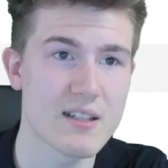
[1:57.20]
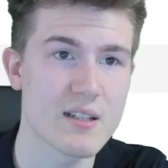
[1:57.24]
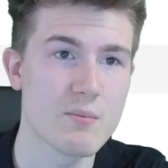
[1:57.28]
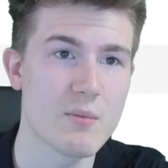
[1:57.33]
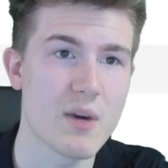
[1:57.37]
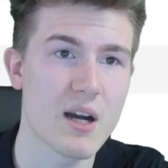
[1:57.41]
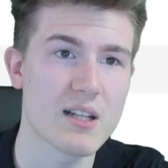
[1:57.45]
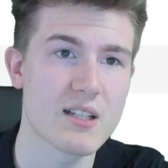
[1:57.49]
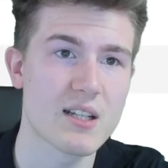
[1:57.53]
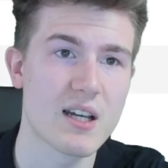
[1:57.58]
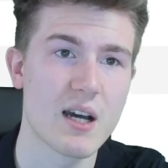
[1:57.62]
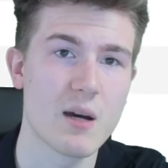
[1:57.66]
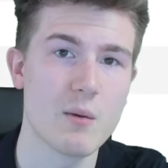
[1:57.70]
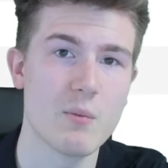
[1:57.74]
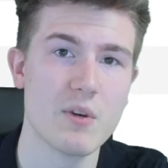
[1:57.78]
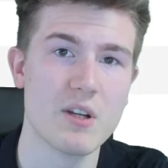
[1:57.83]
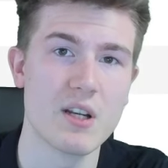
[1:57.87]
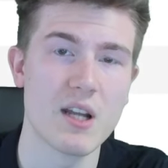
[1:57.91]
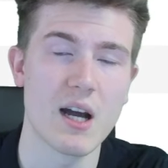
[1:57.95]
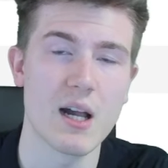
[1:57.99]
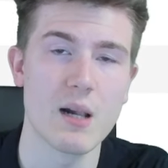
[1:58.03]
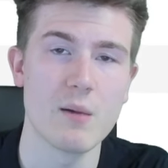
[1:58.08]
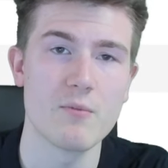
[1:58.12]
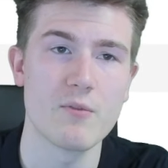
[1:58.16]
gemacht haben
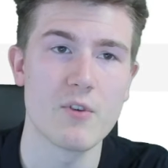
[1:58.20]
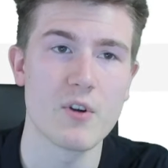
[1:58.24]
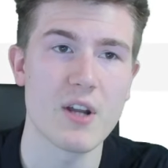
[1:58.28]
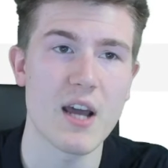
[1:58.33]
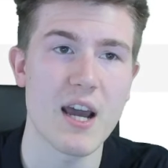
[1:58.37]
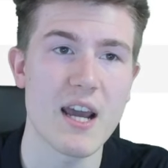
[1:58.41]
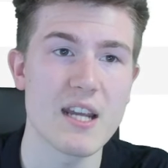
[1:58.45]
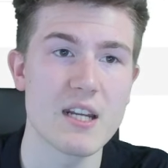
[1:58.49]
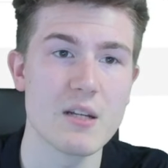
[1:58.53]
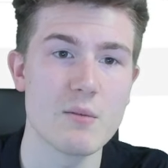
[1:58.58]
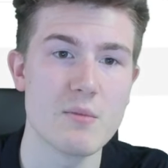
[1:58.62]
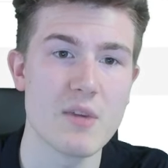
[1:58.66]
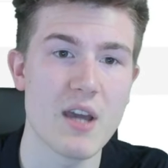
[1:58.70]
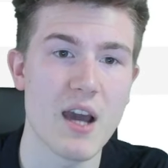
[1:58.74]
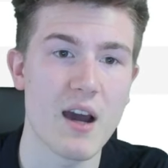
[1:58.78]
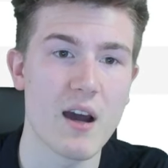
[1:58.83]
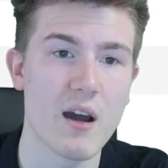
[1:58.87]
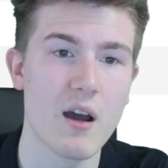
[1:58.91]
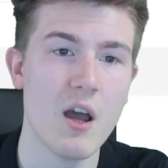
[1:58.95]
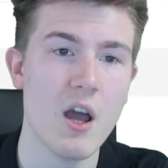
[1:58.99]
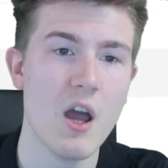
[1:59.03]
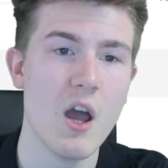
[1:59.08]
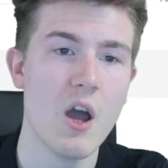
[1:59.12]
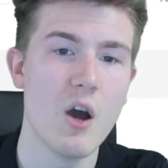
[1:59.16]
innerhalb von einem
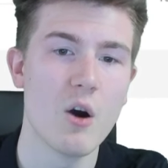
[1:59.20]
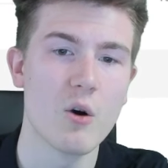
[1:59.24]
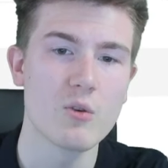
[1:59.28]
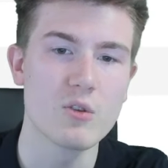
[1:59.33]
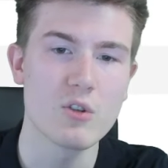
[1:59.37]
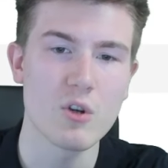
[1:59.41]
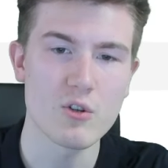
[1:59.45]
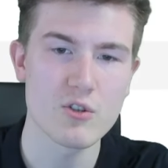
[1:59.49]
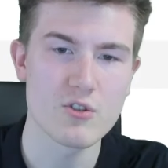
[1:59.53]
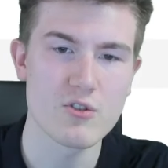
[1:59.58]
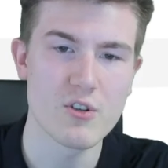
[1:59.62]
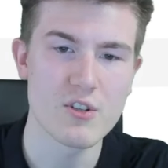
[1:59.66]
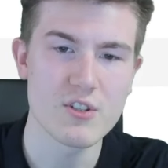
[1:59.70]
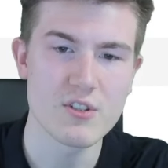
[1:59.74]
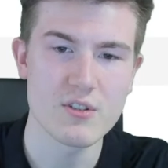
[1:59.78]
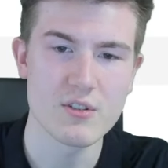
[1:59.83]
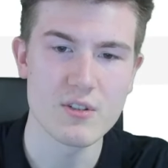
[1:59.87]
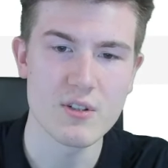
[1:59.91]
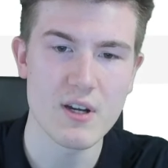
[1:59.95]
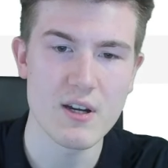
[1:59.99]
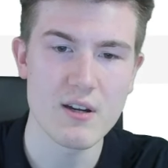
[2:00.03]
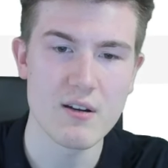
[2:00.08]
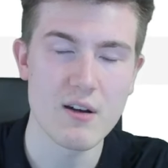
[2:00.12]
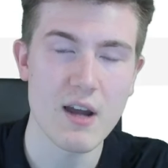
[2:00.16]
Jahr und auch solche
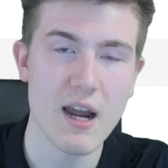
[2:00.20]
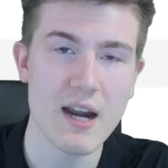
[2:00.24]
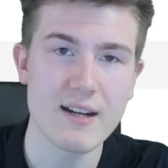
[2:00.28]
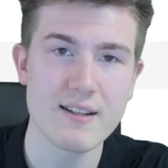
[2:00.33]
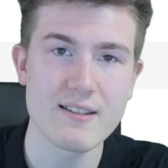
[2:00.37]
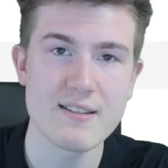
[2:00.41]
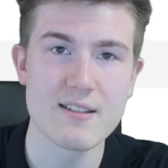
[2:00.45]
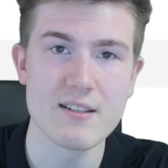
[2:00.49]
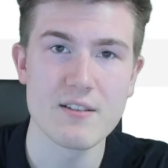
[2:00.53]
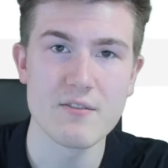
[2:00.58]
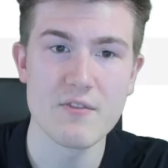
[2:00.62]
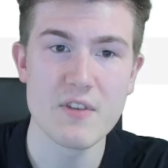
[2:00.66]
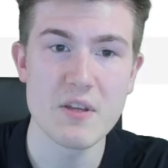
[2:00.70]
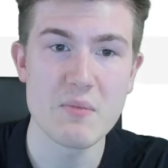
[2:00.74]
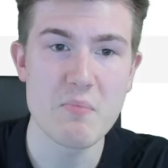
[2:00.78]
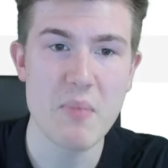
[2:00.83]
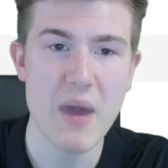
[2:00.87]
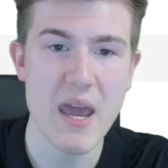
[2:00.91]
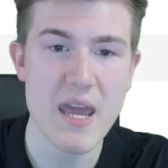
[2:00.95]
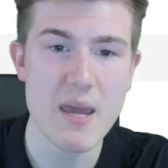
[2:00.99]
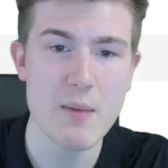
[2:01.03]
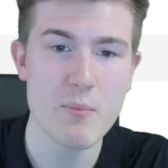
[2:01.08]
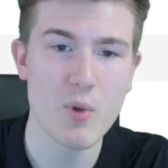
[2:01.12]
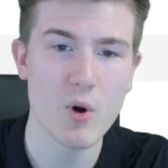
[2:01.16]
äh, Aktien wie
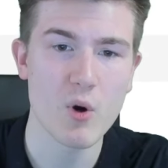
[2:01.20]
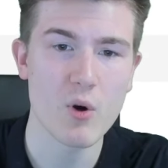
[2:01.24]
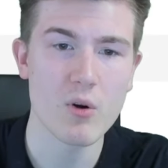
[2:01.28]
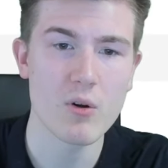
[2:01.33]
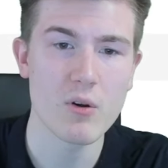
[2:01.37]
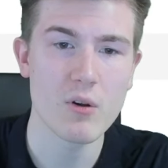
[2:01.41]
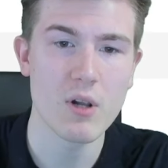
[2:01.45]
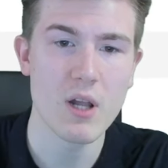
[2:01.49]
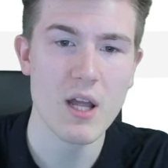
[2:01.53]
PayPal,